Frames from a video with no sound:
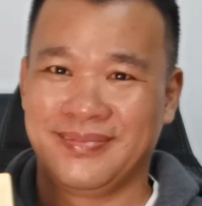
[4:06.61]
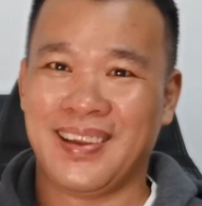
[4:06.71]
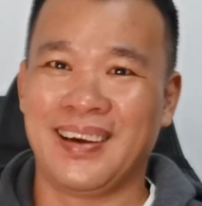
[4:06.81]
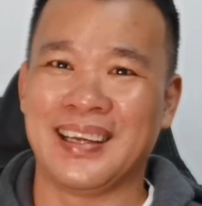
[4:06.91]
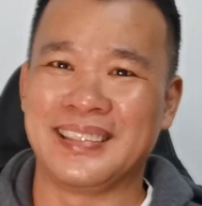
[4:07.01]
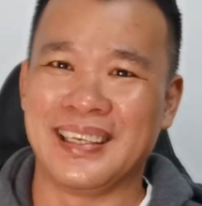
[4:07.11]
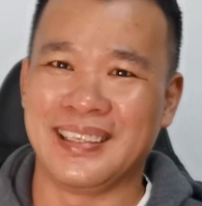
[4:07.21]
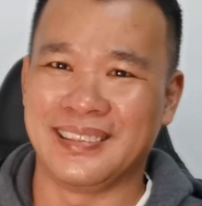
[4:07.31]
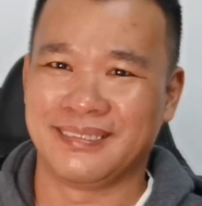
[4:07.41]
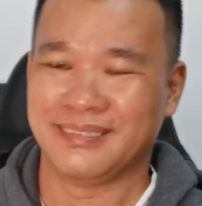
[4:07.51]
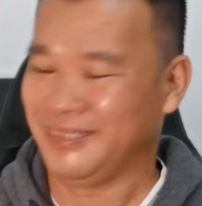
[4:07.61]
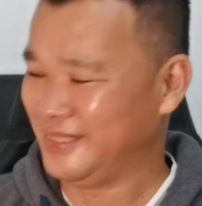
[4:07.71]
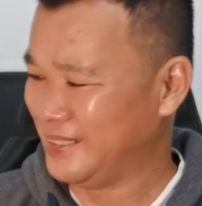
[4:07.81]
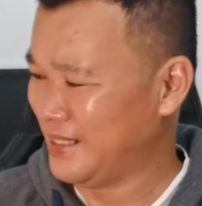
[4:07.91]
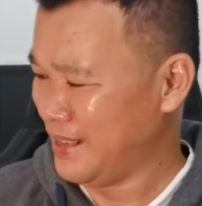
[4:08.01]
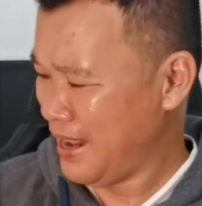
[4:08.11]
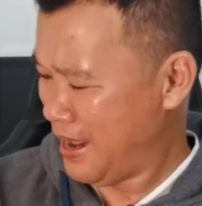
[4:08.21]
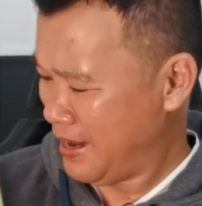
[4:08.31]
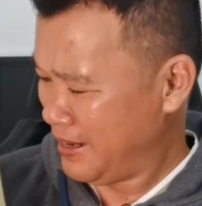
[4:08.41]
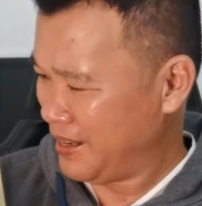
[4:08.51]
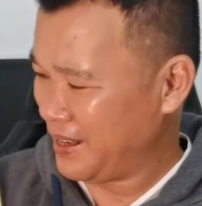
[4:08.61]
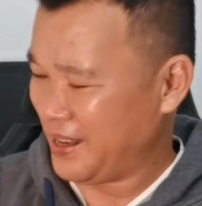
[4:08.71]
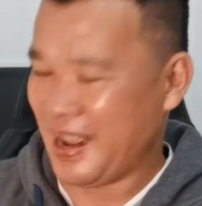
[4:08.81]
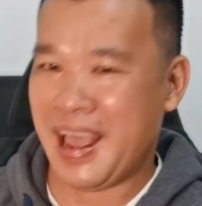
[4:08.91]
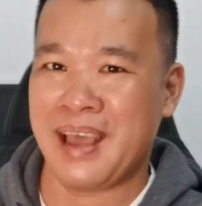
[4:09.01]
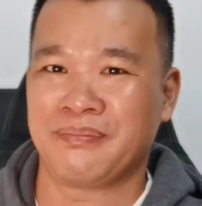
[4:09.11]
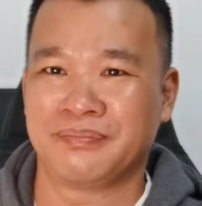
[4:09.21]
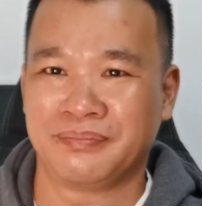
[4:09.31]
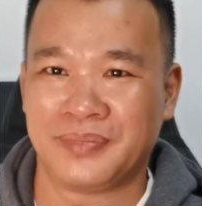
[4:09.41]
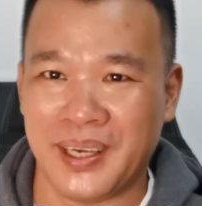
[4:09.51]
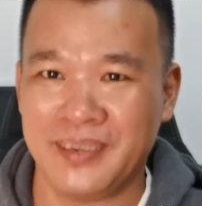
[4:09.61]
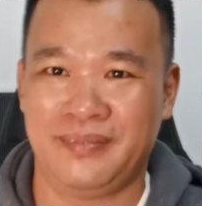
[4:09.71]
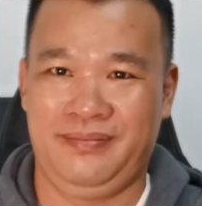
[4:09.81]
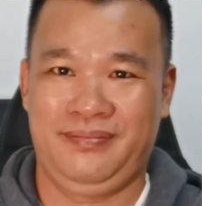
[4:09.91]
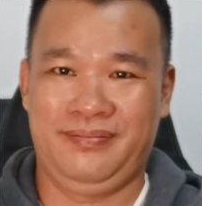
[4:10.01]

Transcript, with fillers: đó là gì đó là cam kết